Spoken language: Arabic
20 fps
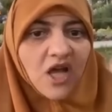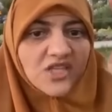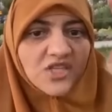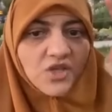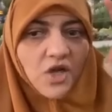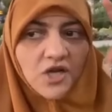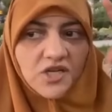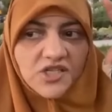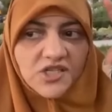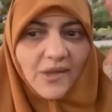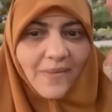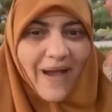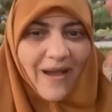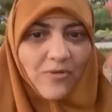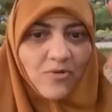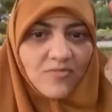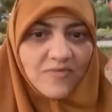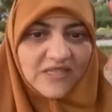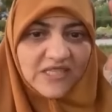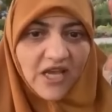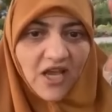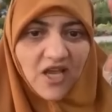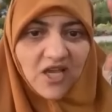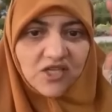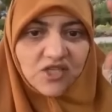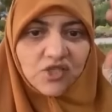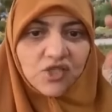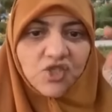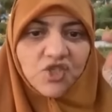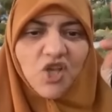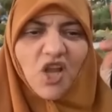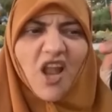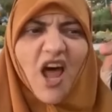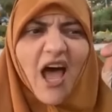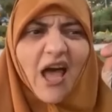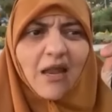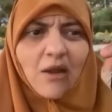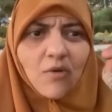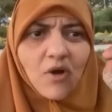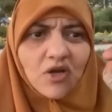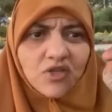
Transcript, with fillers: أذكار الصباح والمساء حصن الصلاة على